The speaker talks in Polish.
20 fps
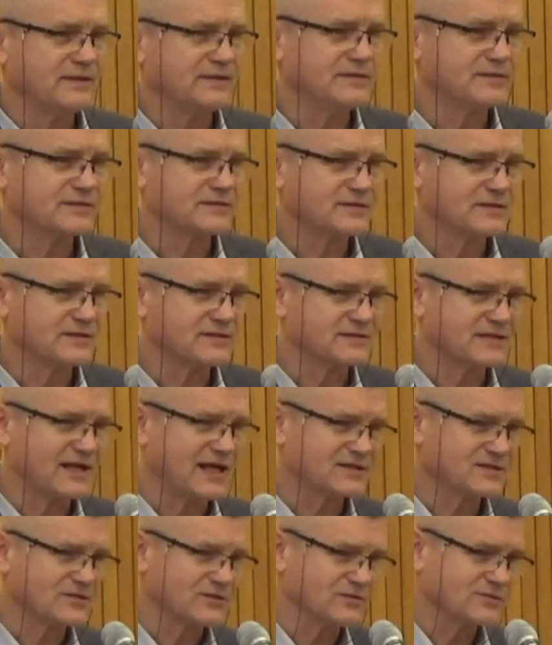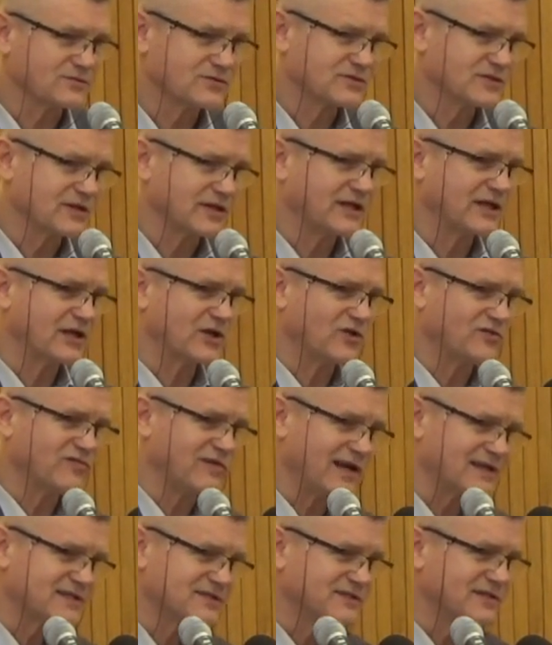niż zacząć się
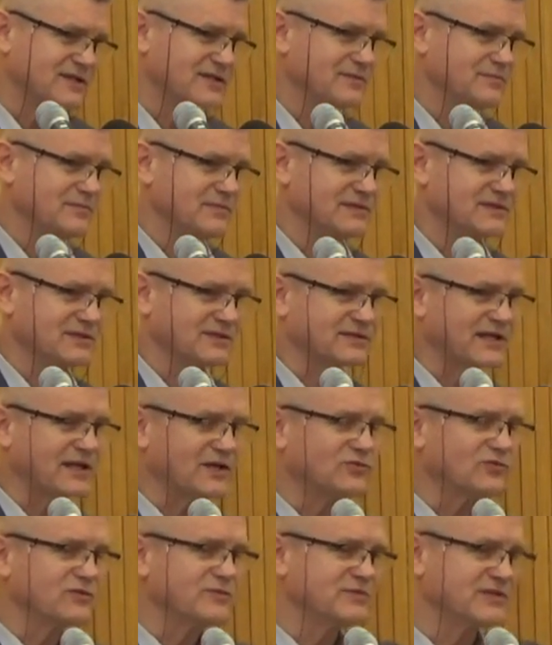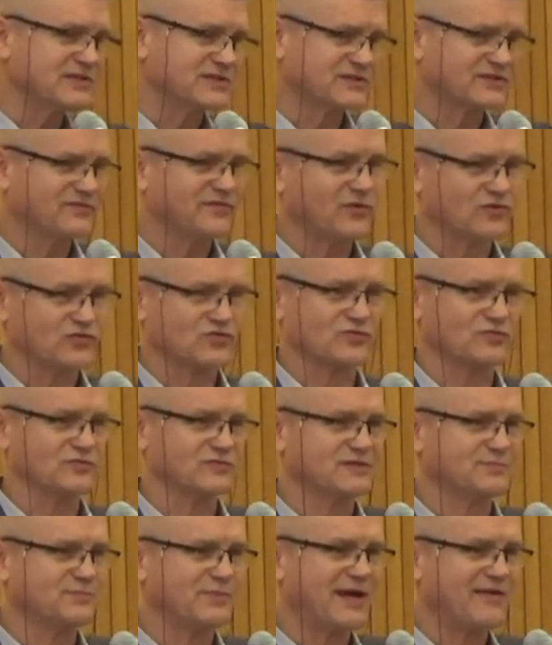kierować tym, co ten, który mnie
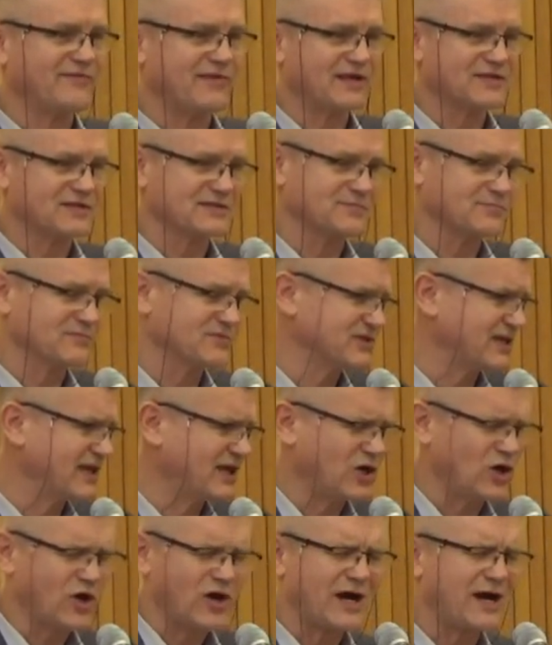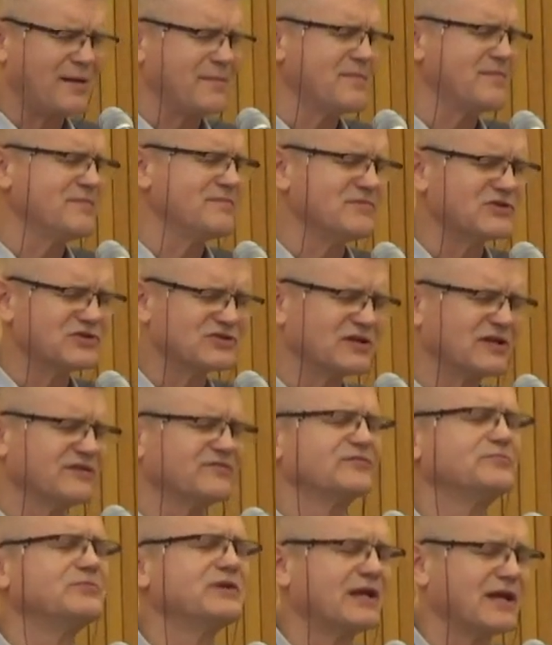stworzył, sprawia, że kocham, myślę,
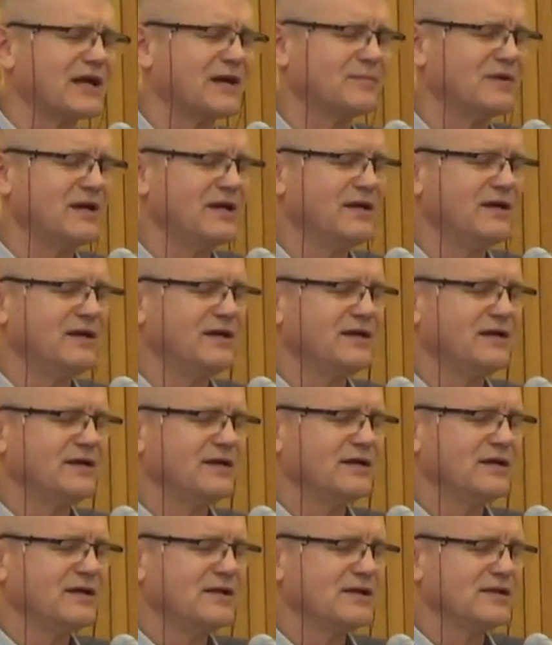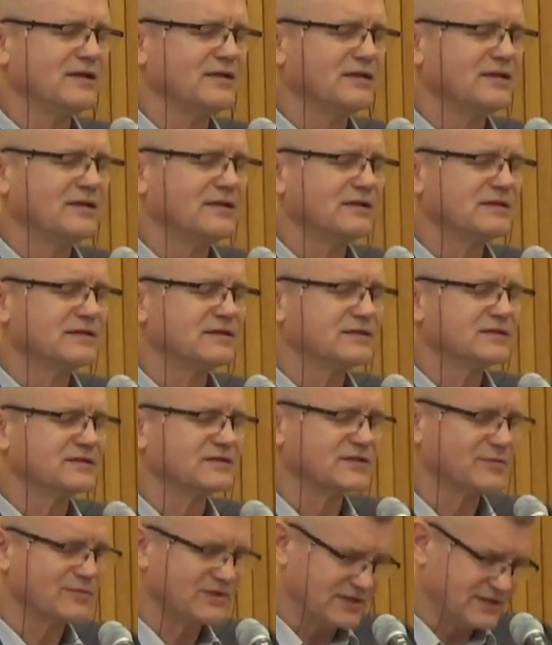wybieram,
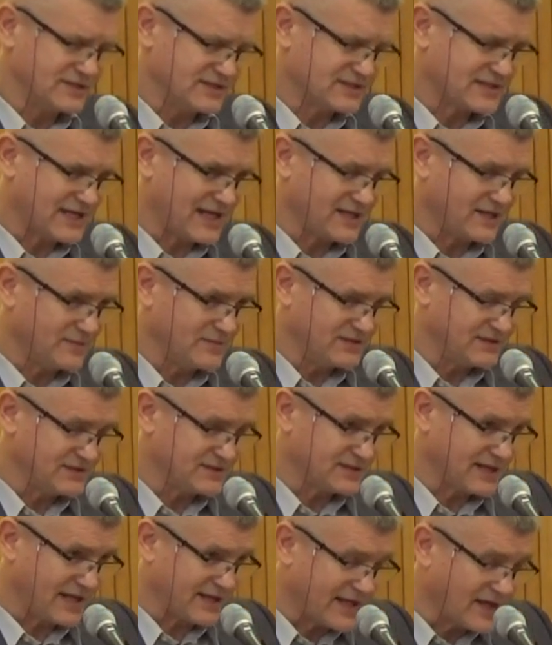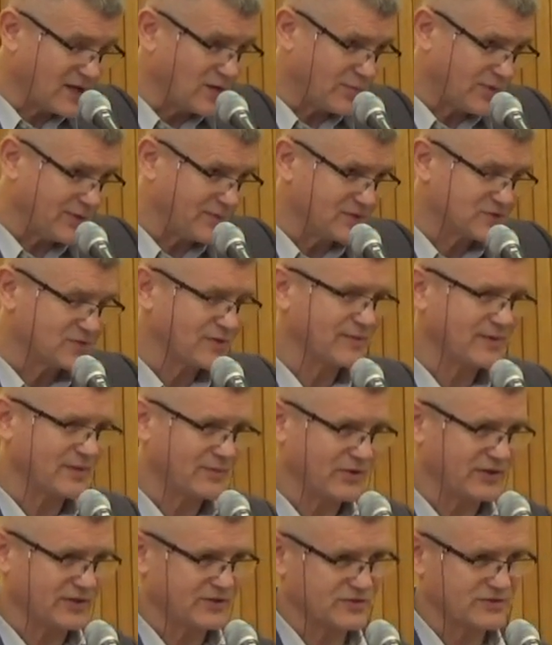żeby iść za nim, iść za jego pomysłem na
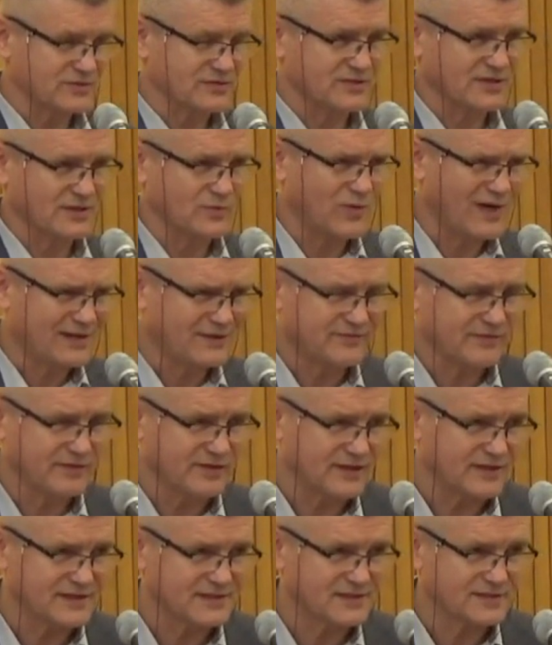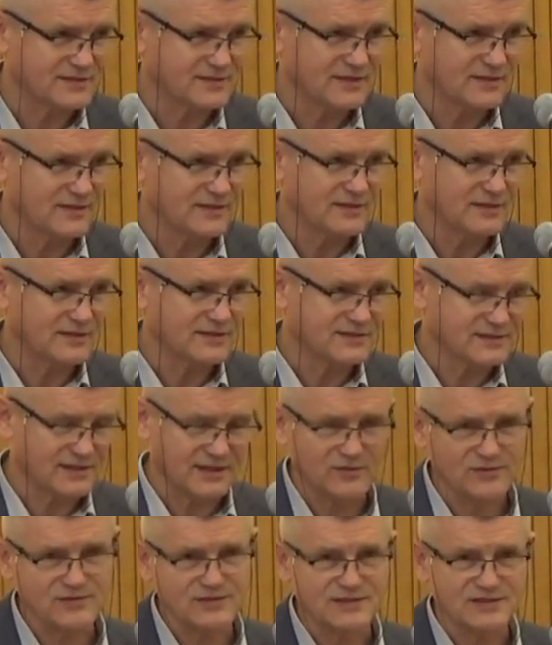moje życie. Łatwiej jest z
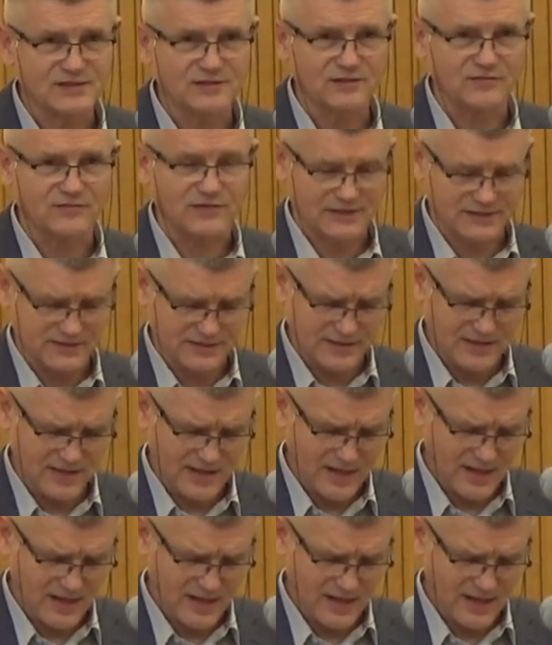tego zrezygnować.